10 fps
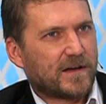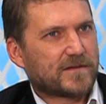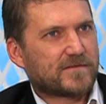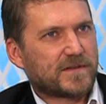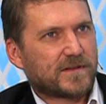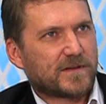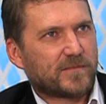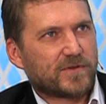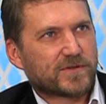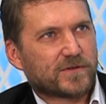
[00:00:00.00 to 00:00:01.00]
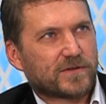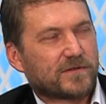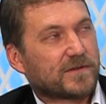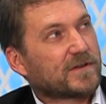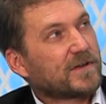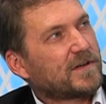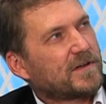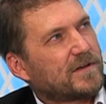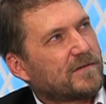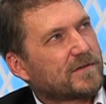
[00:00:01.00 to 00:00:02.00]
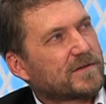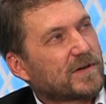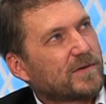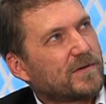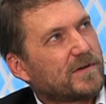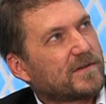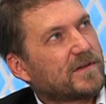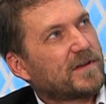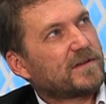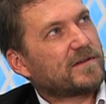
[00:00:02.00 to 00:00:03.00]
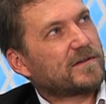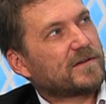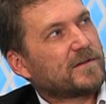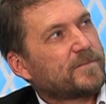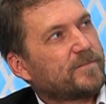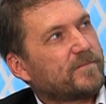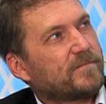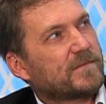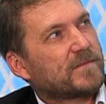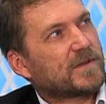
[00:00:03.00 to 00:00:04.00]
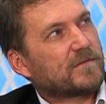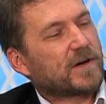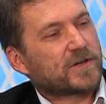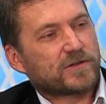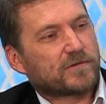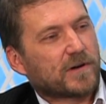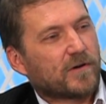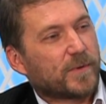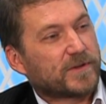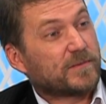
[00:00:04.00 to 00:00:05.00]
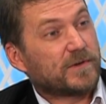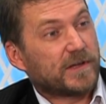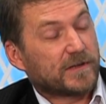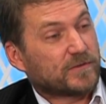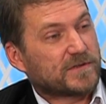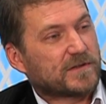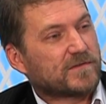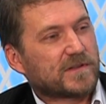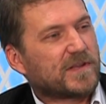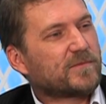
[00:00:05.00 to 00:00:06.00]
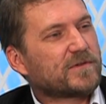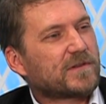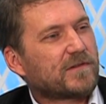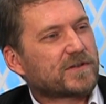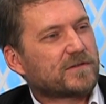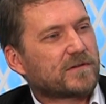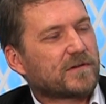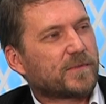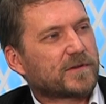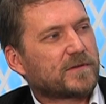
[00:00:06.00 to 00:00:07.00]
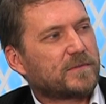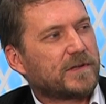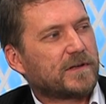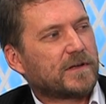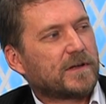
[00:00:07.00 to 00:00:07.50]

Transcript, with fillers: Это ну, всегда будет что-то вот, вот такое, грез. знаете, товар широкого потребления. То есть это всегда будет товар широкого потребления.